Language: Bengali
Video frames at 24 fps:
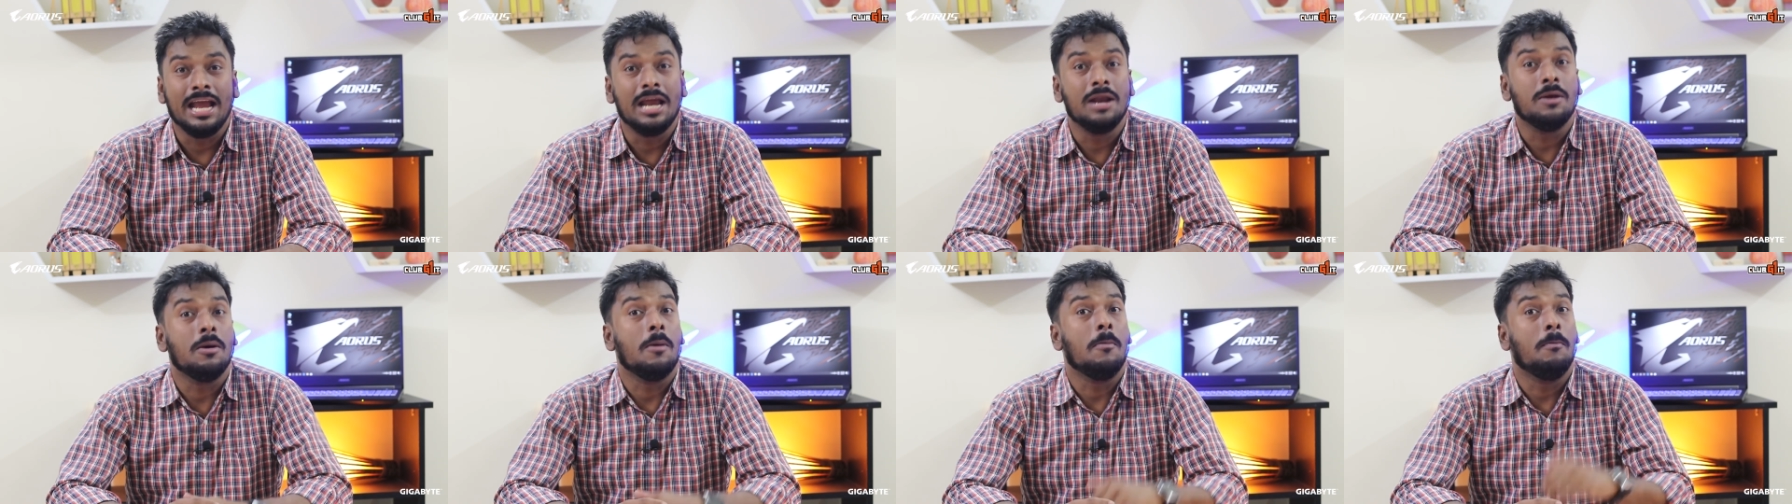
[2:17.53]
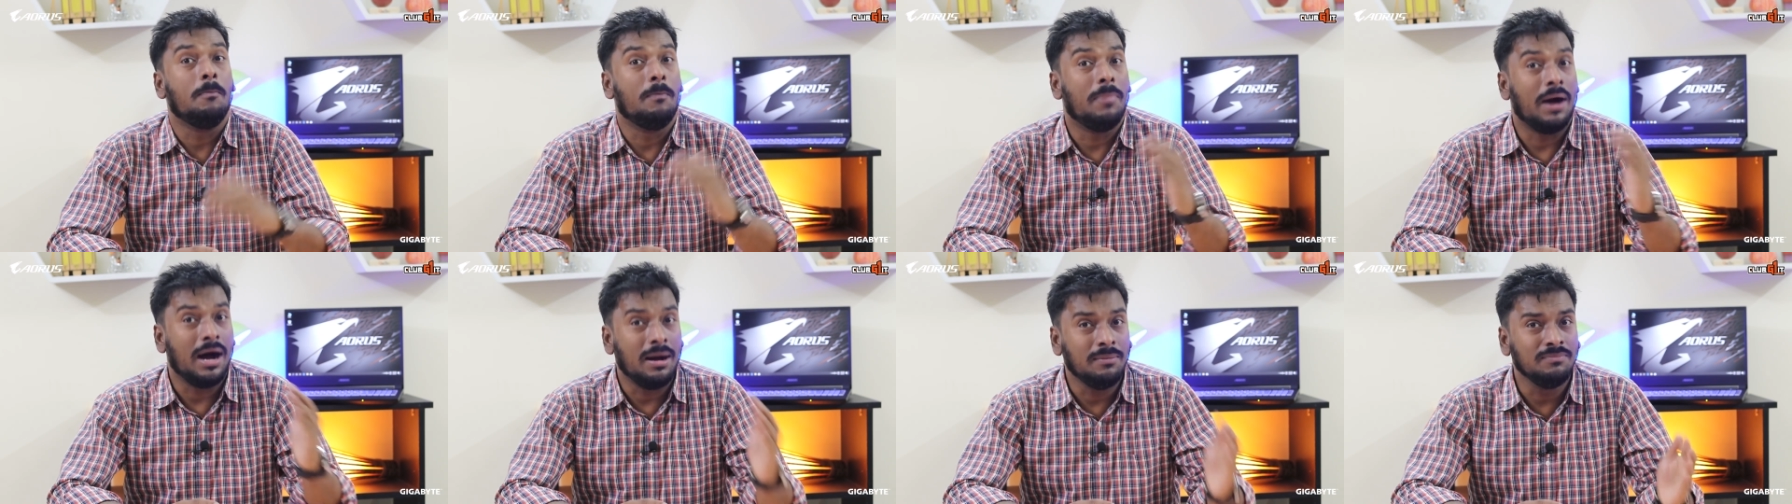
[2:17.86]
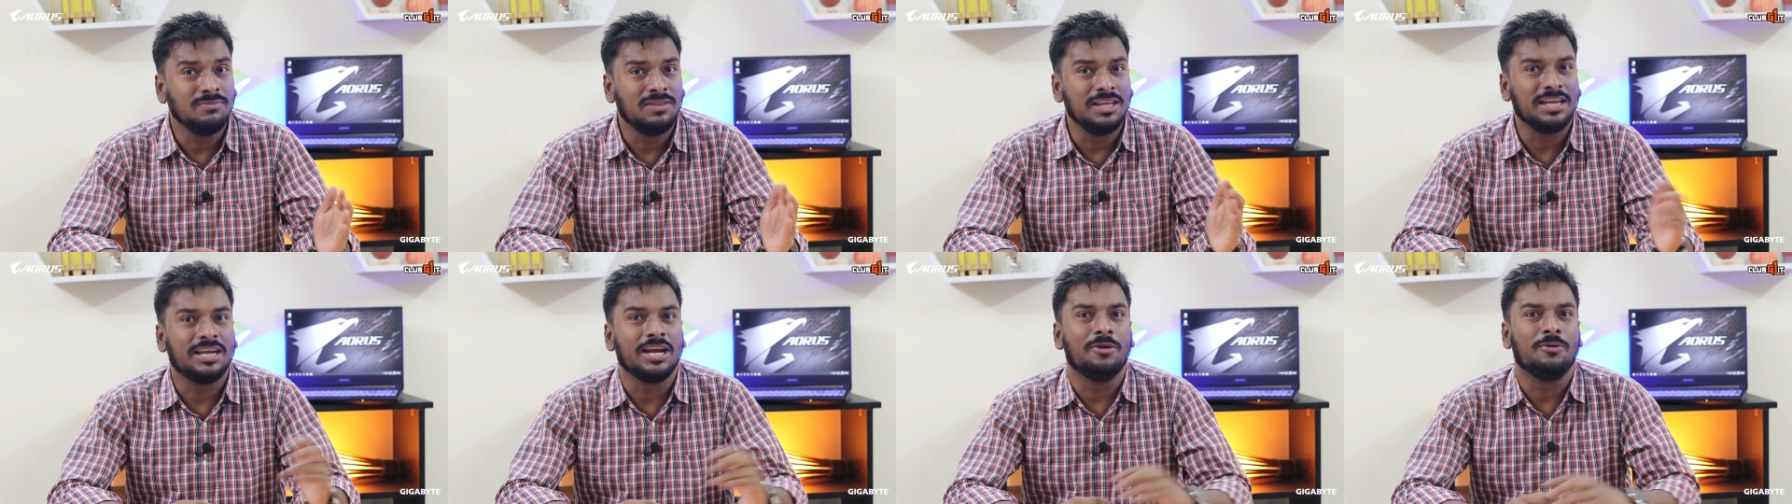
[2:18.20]
এর বাম
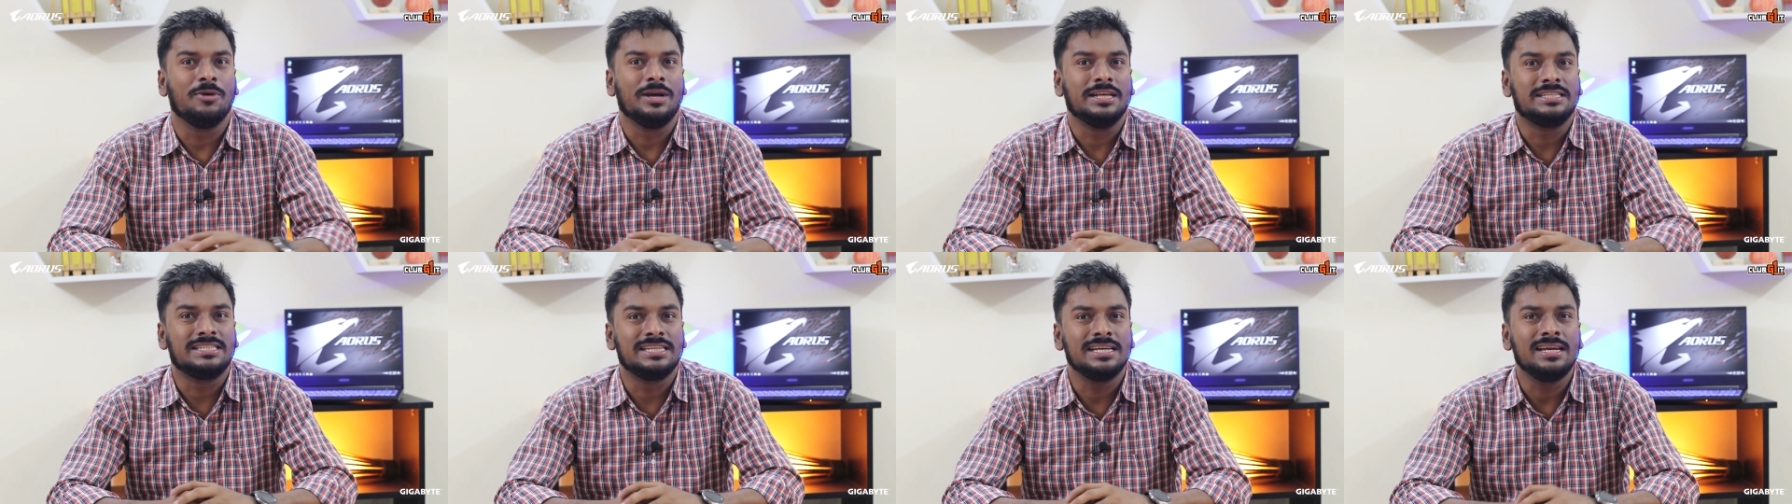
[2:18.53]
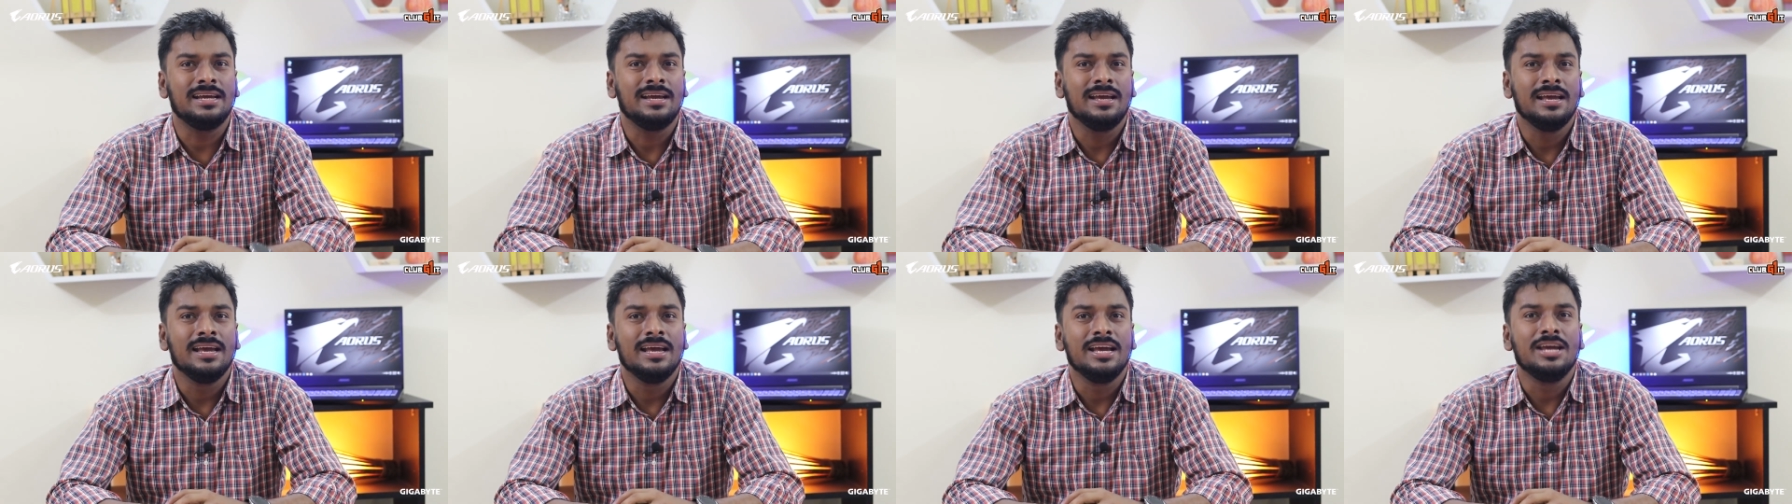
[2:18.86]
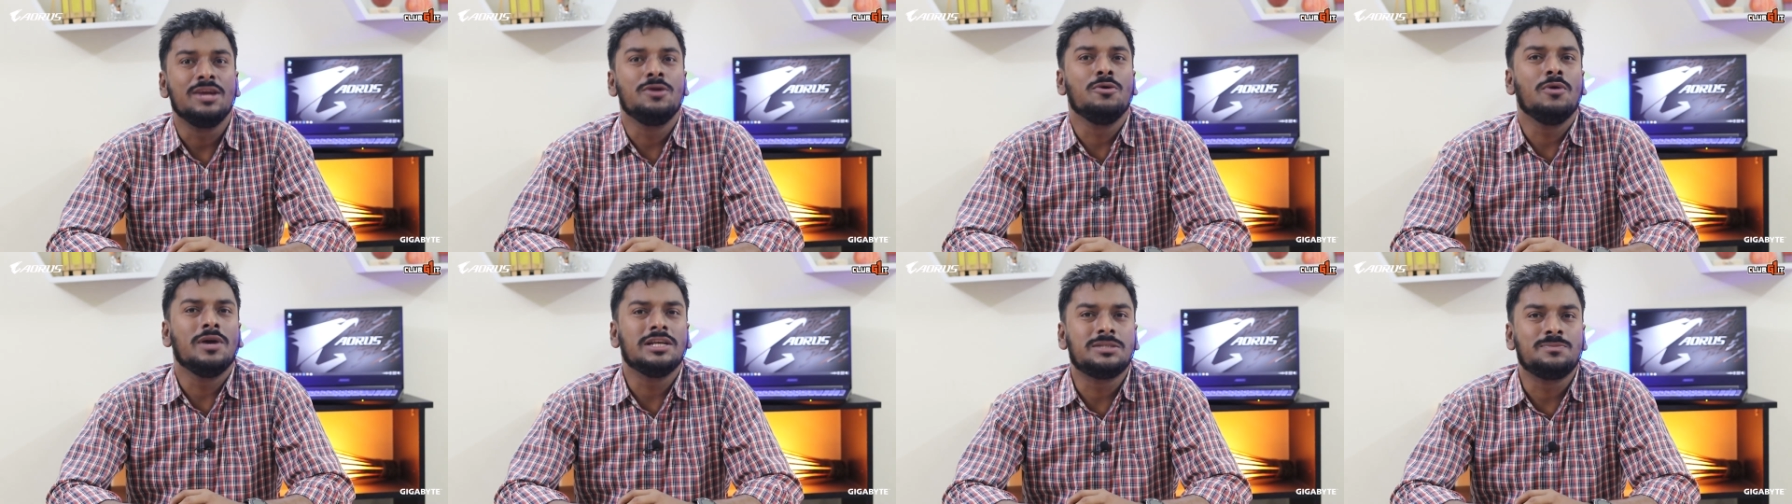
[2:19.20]
দিকে রয়েছে
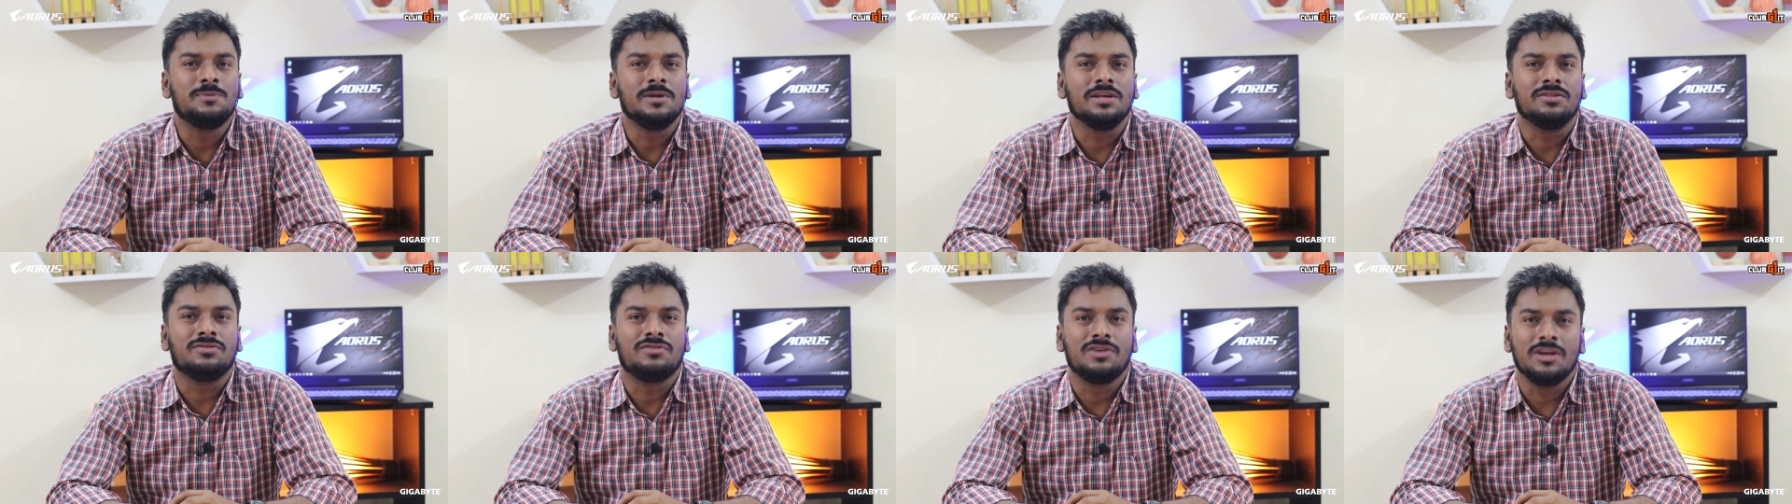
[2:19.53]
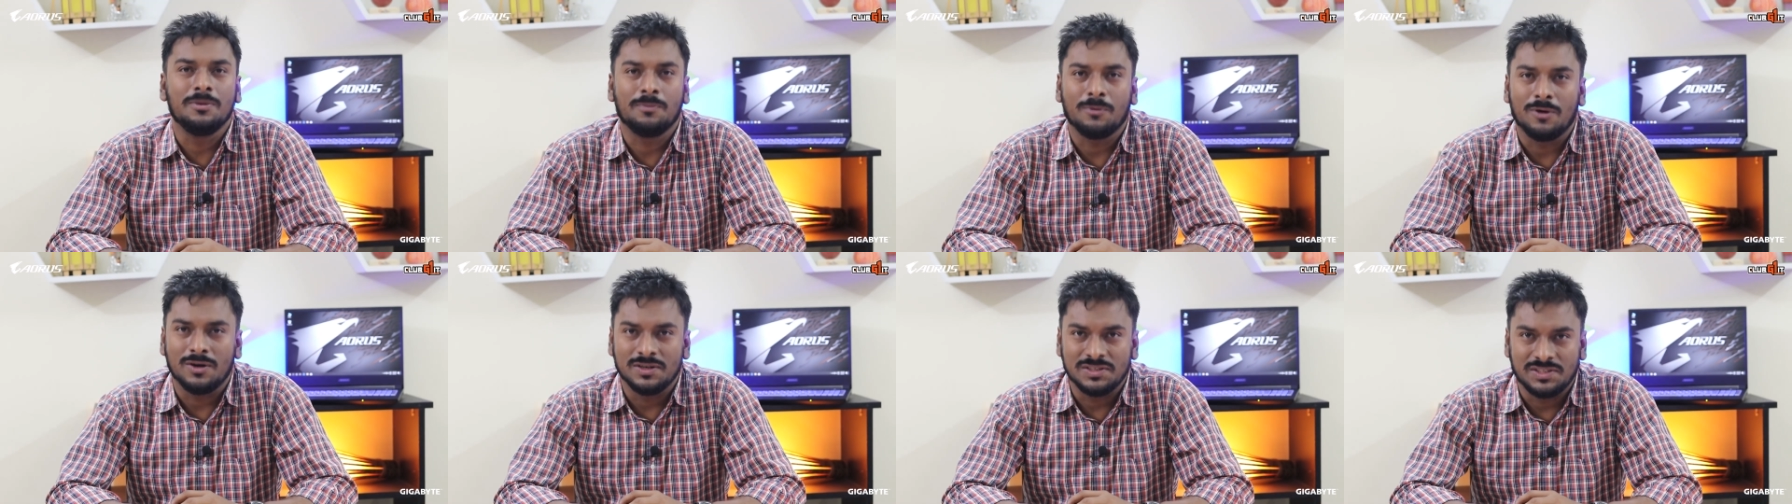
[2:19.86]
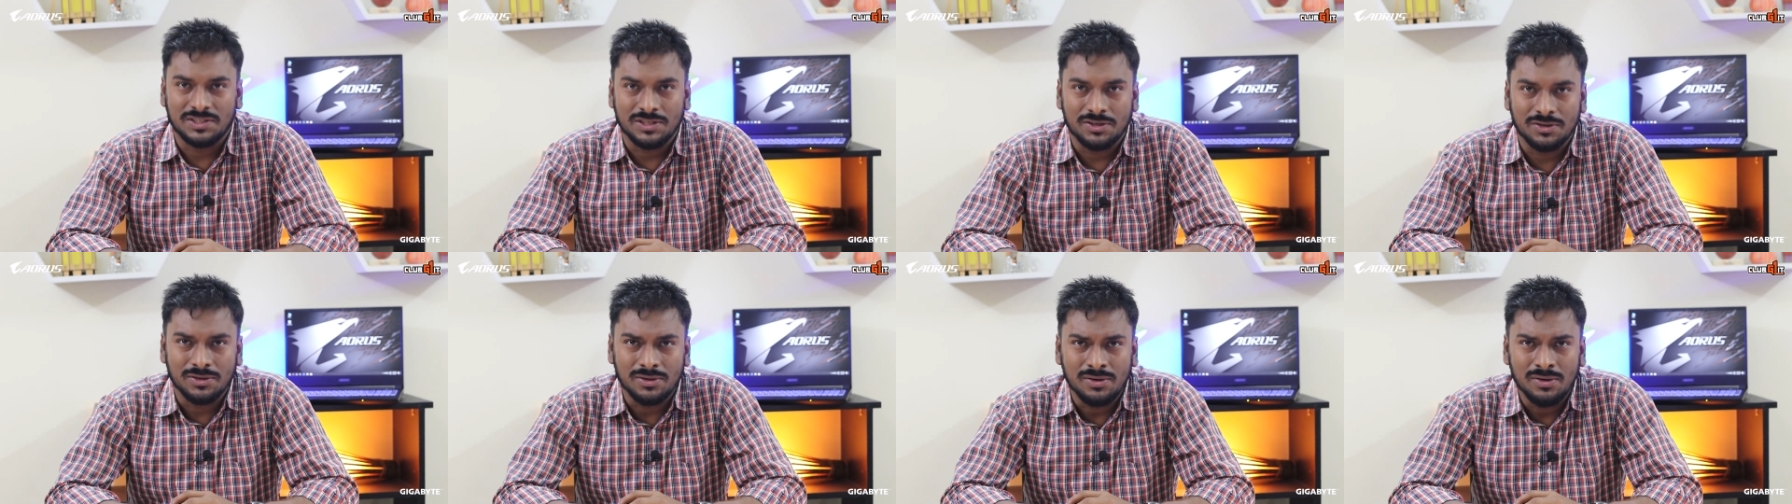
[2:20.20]
ইউএসবি থ্রি পয়েন্ট
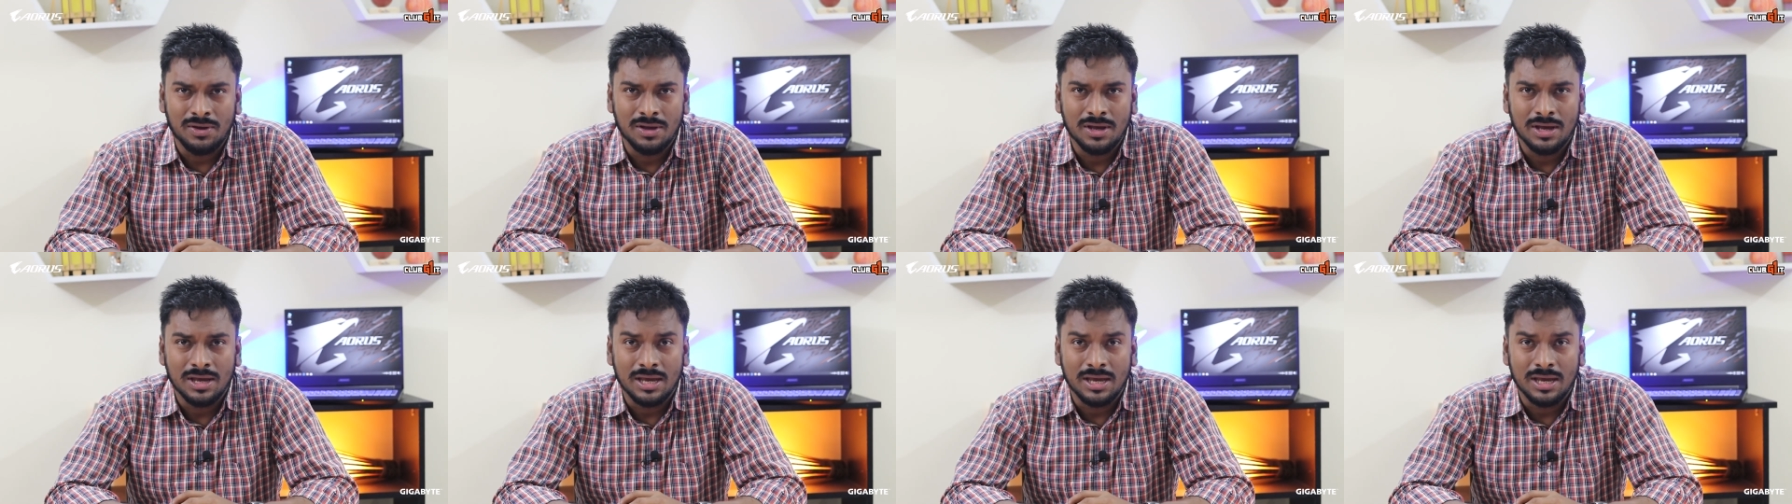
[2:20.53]
জিরো